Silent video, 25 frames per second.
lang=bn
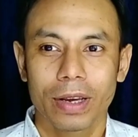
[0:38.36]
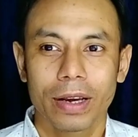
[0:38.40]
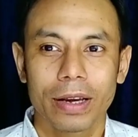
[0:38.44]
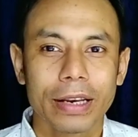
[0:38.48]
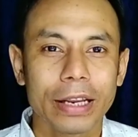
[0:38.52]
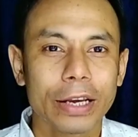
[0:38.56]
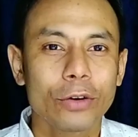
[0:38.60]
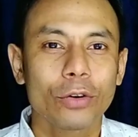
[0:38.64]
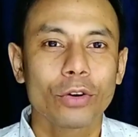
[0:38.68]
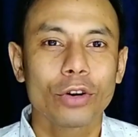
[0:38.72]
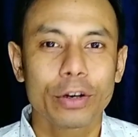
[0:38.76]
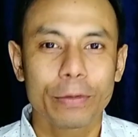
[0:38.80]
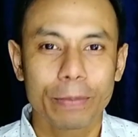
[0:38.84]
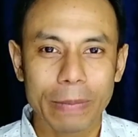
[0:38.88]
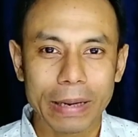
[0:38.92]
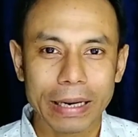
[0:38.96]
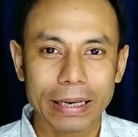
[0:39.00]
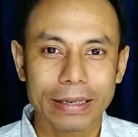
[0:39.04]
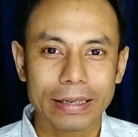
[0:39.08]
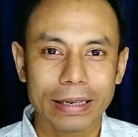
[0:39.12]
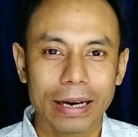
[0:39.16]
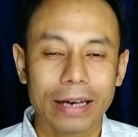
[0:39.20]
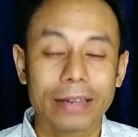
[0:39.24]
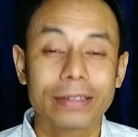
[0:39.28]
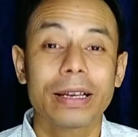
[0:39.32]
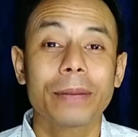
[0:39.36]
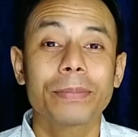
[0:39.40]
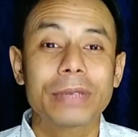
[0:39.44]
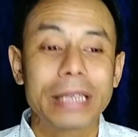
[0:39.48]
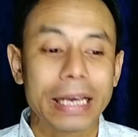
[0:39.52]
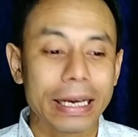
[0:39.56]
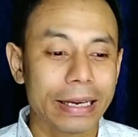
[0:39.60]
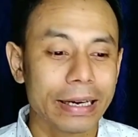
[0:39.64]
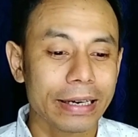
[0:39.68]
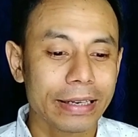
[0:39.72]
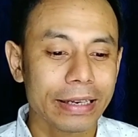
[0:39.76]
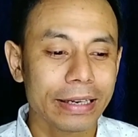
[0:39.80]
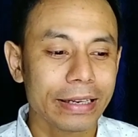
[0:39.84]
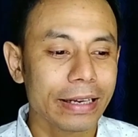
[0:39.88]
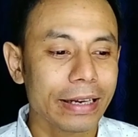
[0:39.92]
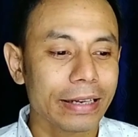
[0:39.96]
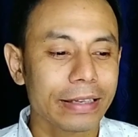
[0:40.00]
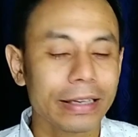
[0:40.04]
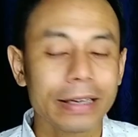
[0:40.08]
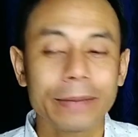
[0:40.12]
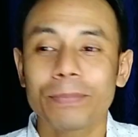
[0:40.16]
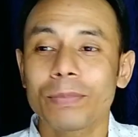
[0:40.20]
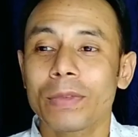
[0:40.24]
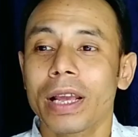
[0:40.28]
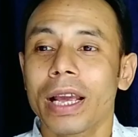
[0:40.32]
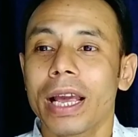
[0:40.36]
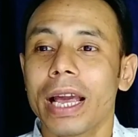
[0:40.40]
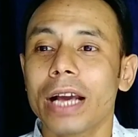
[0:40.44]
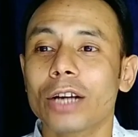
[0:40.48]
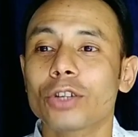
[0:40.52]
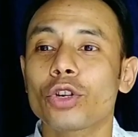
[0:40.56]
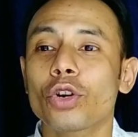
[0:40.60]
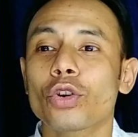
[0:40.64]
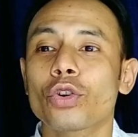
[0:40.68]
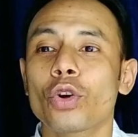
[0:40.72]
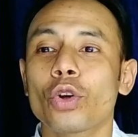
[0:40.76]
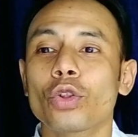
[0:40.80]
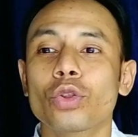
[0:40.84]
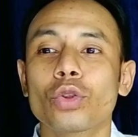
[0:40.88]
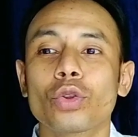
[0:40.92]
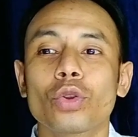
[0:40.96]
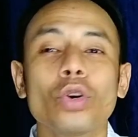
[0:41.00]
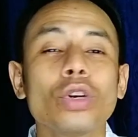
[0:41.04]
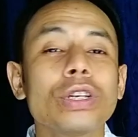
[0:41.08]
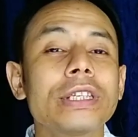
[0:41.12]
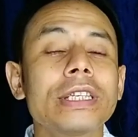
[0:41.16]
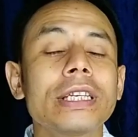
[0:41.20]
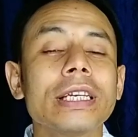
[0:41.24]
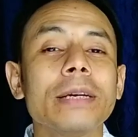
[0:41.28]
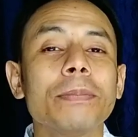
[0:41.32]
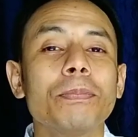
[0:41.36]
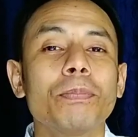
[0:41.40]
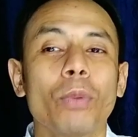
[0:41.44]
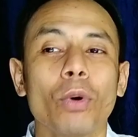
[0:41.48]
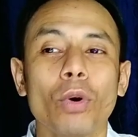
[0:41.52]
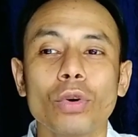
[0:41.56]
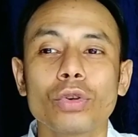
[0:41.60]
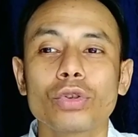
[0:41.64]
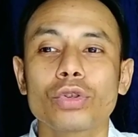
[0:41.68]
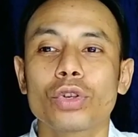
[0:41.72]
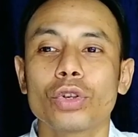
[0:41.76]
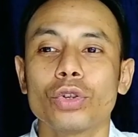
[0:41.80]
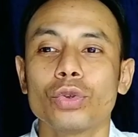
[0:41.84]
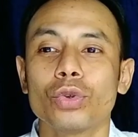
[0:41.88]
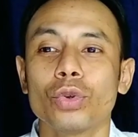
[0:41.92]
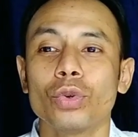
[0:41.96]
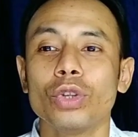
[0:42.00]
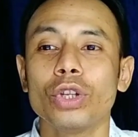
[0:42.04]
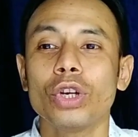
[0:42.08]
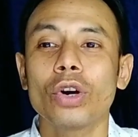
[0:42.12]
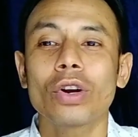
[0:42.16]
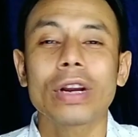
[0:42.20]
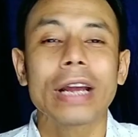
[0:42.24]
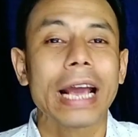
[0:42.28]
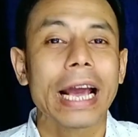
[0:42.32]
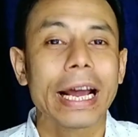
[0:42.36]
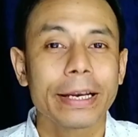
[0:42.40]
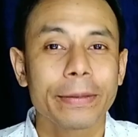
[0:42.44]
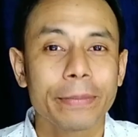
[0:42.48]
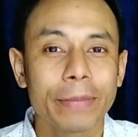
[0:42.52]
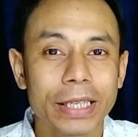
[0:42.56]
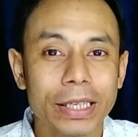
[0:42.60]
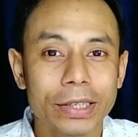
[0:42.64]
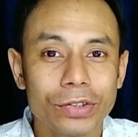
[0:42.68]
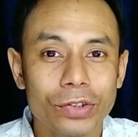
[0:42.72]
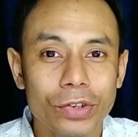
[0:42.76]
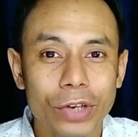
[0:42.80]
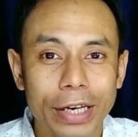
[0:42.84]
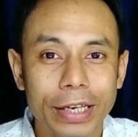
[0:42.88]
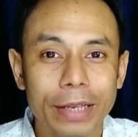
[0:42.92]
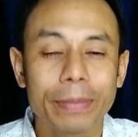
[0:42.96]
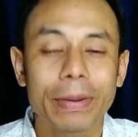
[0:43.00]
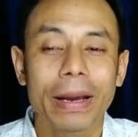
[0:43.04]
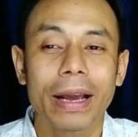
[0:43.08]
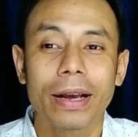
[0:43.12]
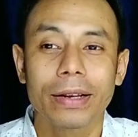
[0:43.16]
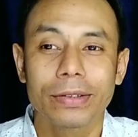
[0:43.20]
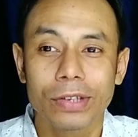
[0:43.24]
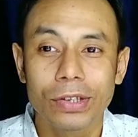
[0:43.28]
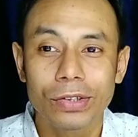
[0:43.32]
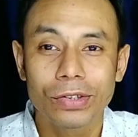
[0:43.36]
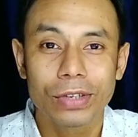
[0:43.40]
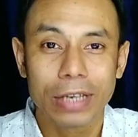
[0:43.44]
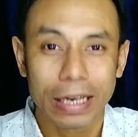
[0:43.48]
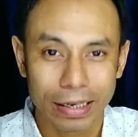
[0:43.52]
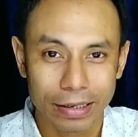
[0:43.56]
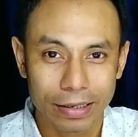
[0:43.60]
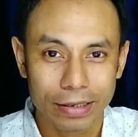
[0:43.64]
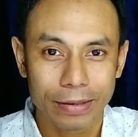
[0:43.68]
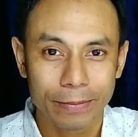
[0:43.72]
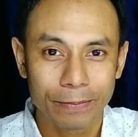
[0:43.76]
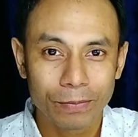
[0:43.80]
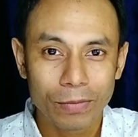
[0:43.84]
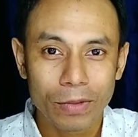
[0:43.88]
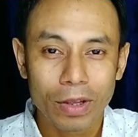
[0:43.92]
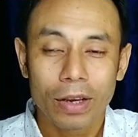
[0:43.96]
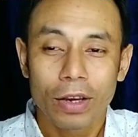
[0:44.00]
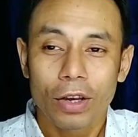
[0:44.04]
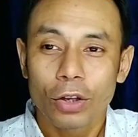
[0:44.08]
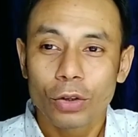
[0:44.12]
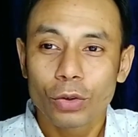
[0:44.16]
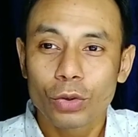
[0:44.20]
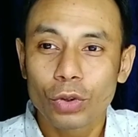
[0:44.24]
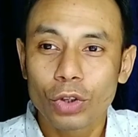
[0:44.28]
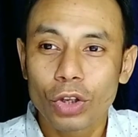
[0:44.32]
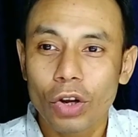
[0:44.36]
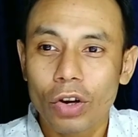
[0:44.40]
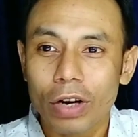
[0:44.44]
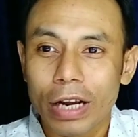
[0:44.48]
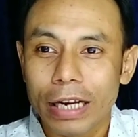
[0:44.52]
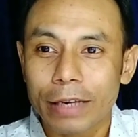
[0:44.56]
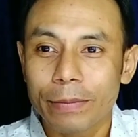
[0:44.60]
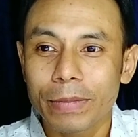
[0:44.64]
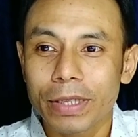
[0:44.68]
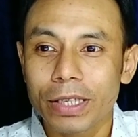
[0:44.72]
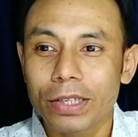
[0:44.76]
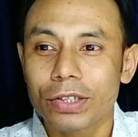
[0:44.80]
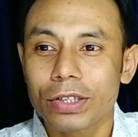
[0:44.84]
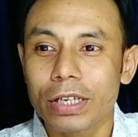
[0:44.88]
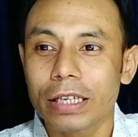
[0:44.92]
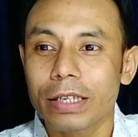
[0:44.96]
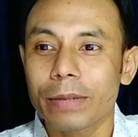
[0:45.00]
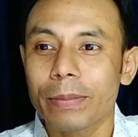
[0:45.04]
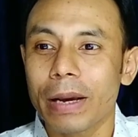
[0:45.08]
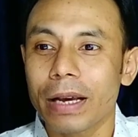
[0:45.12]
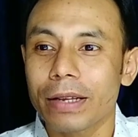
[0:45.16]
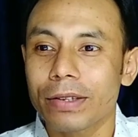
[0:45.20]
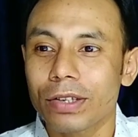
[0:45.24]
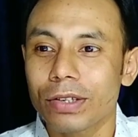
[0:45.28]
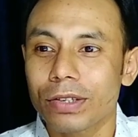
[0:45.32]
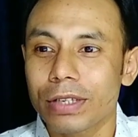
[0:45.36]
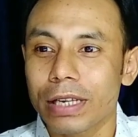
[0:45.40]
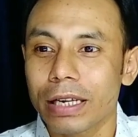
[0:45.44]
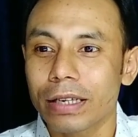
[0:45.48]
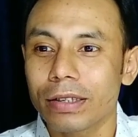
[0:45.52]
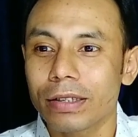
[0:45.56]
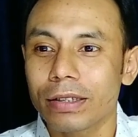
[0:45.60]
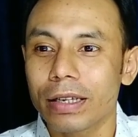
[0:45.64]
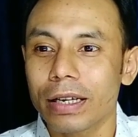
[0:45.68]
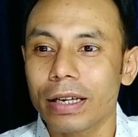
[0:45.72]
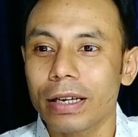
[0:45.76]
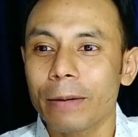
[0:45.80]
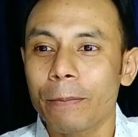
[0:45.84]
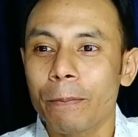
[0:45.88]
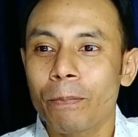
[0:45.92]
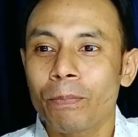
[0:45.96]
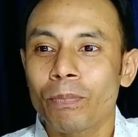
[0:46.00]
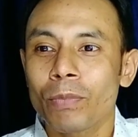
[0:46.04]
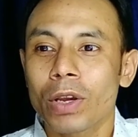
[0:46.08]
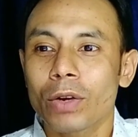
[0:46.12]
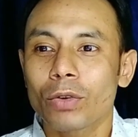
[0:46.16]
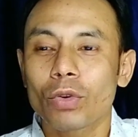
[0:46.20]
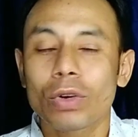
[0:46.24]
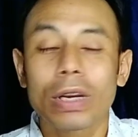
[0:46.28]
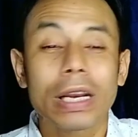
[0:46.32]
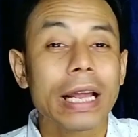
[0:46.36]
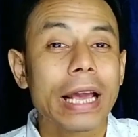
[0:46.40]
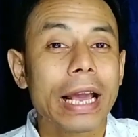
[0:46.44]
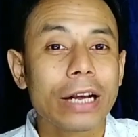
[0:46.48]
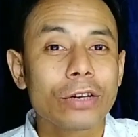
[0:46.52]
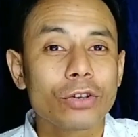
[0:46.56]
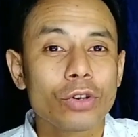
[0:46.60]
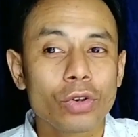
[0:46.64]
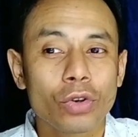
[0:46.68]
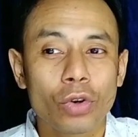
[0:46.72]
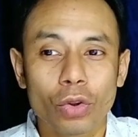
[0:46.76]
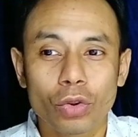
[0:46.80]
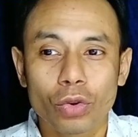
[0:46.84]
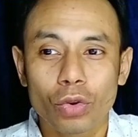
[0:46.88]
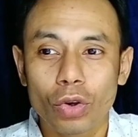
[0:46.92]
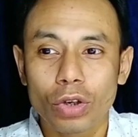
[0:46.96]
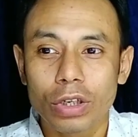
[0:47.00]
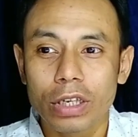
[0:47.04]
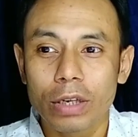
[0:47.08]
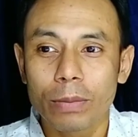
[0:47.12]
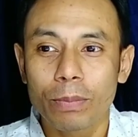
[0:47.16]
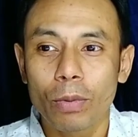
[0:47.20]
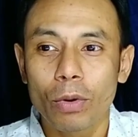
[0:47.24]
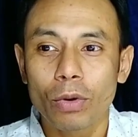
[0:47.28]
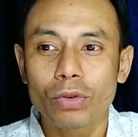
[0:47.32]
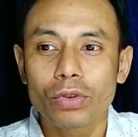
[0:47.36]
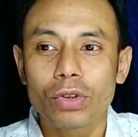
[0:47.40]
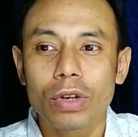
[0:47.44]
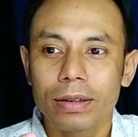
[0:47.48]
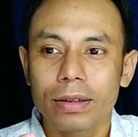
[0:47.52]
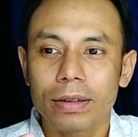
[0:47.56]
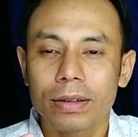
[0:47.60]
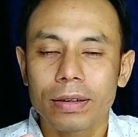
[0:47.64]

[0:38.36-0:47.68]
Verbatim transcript: রিক্রুটমেন্ট আসাম সেক্রেটারিয়েটে একশো সত্তরটি পোস্ট জুনিয়র অ্যাডমিনিস্ট্রেটিভ অ্যাসিস্ট্যান্ট জুনিয়র অ্যাডমিনিস্ট্রেটিভ অ্যাসিস্ট্যান্টে টোটাল একশো সত্তরটি পোস্ট